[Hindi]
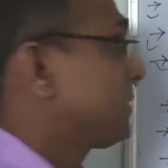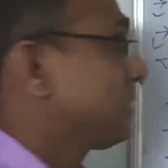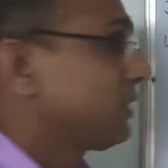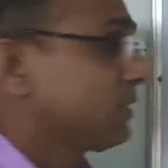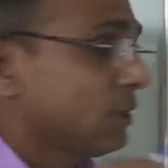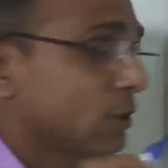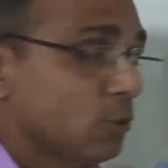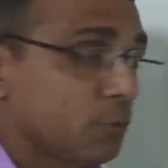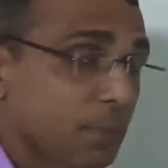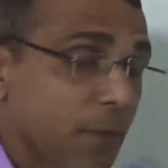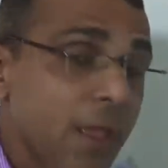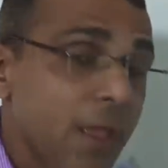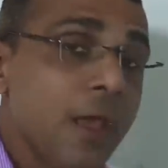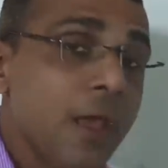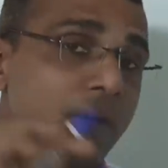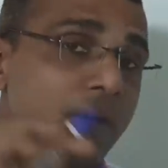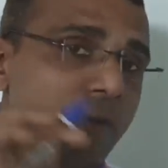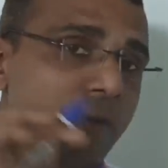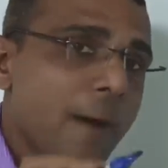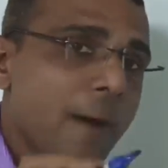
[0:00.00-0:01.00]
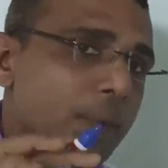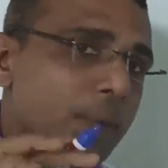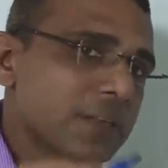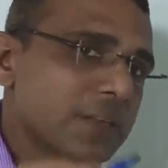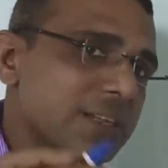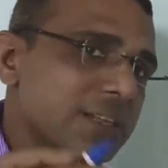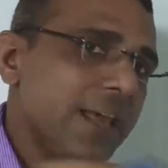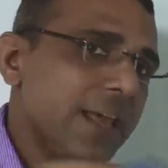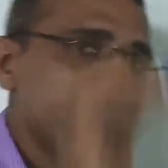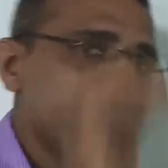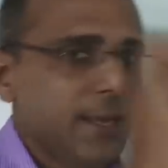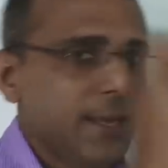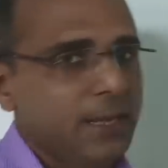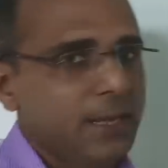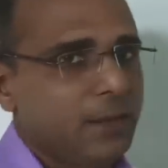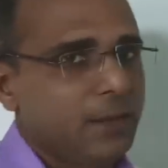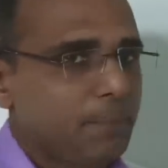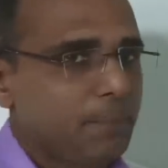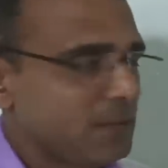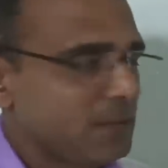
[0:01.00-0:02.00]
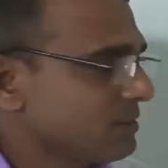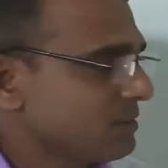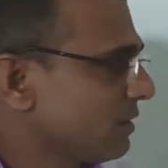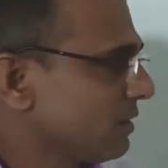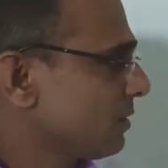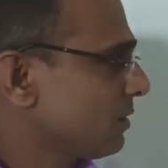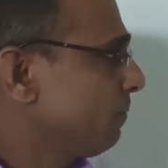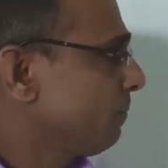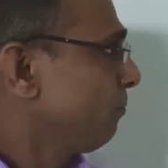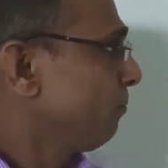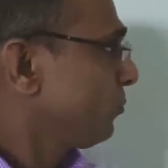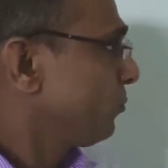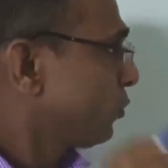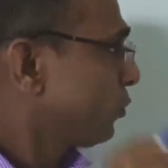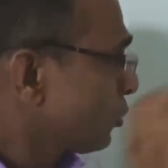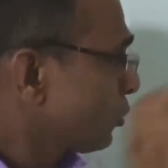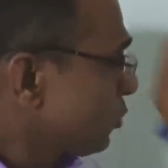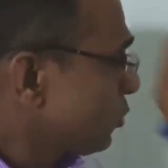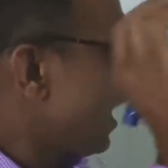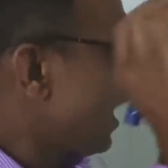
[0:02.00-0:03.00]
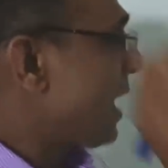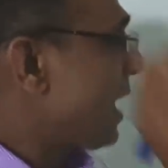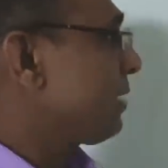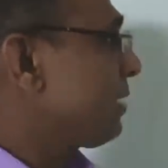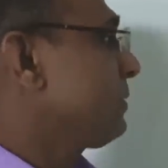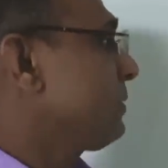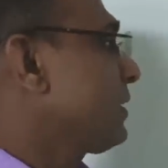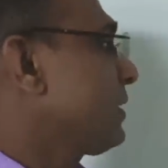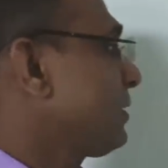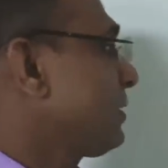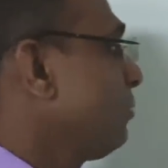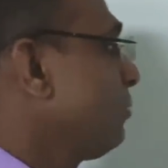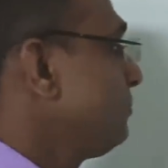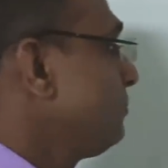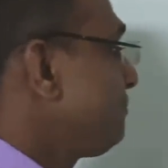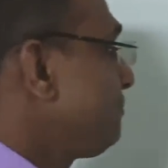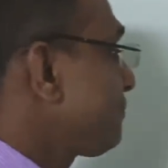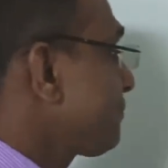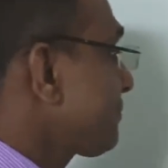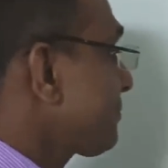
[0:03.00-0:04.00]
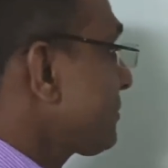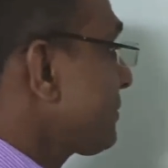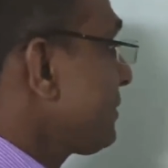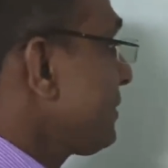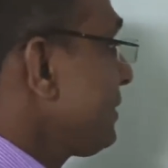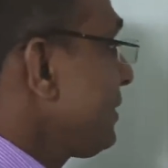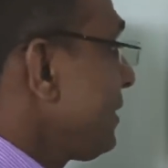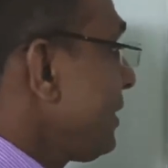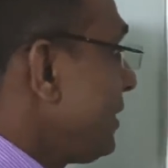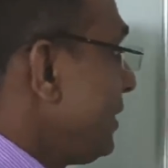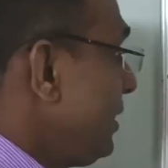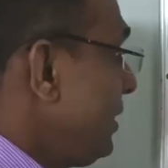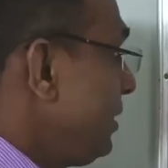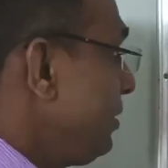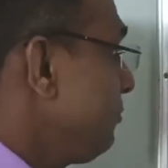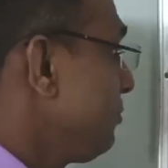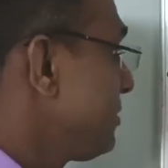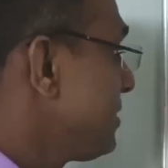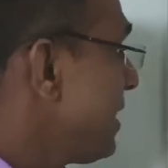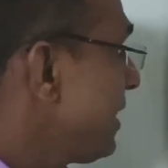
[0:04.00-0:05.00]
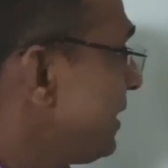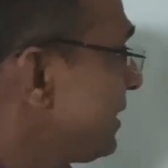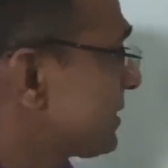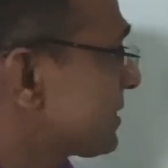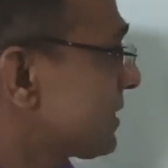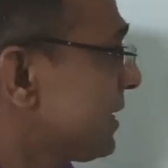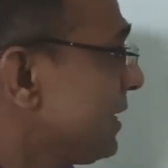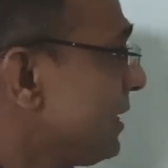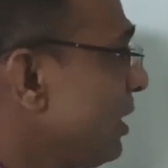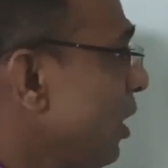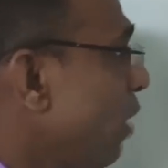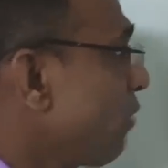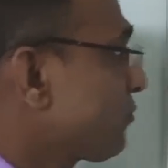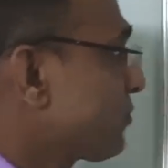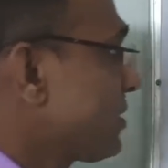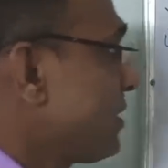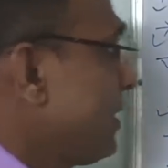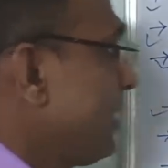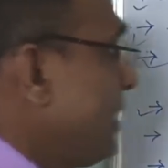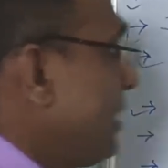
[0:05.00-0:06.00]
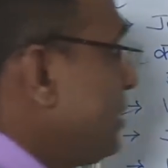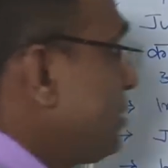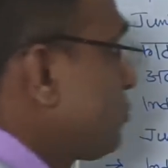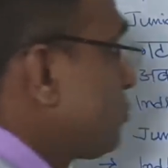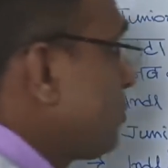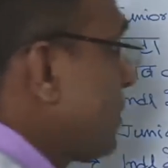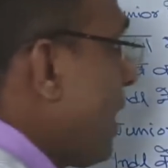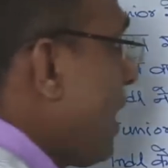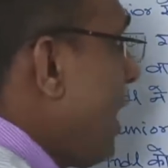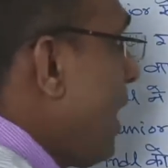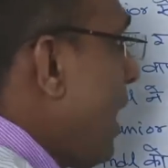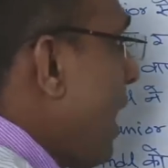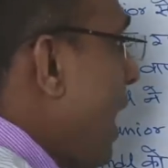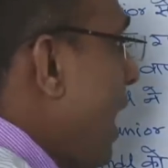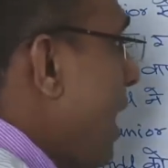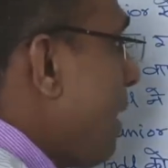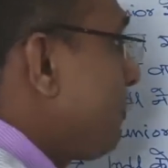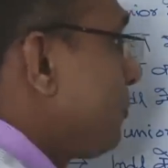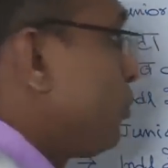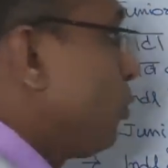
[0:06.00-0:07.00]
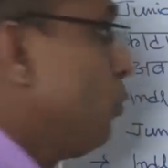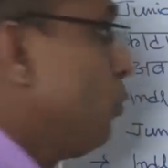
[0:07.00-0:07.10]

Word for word: पचहत्तर रुपए वापस ले रहे हैं पेंशनर दोस्तों आगे बताता हूं इंडिविजुअल ने सही ऑप्शन नहीं चुना आप